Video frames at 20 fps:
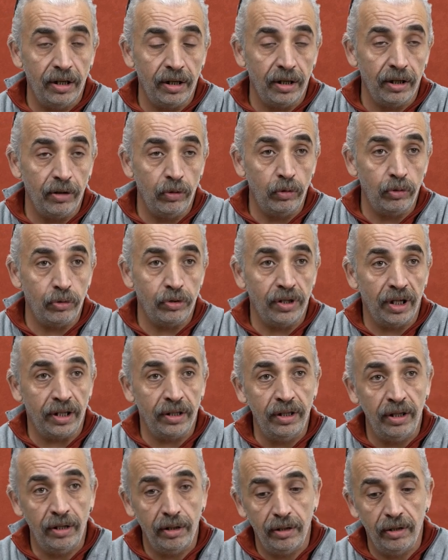E, o
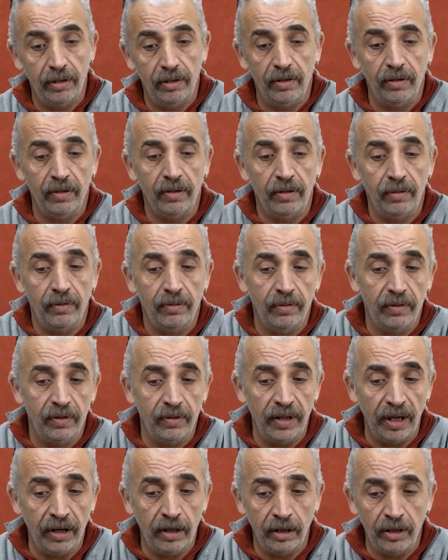yüzden de e,
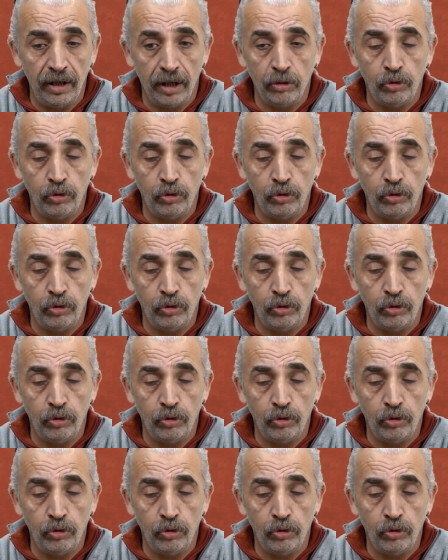ne kadar